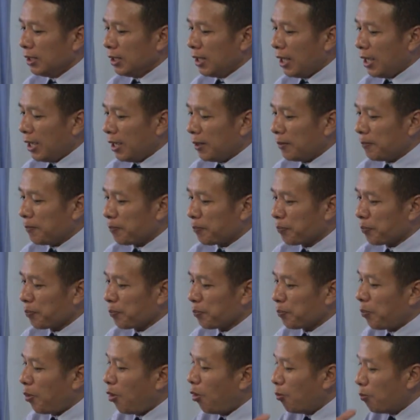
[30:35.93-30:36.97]
และ
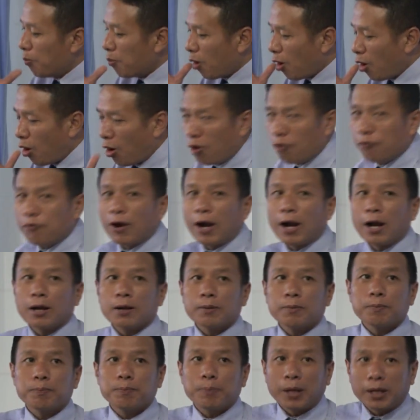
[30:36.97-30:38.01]
ผมขอฝาก
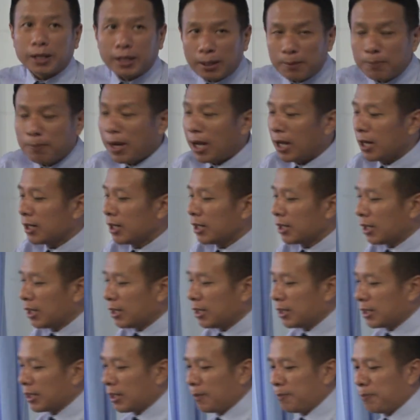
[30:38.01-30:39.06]
เป็นกำบ้านแล้วกั
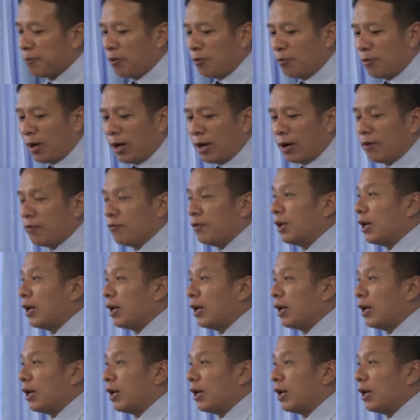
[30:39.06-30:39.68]
นนะครับ เพราะว่า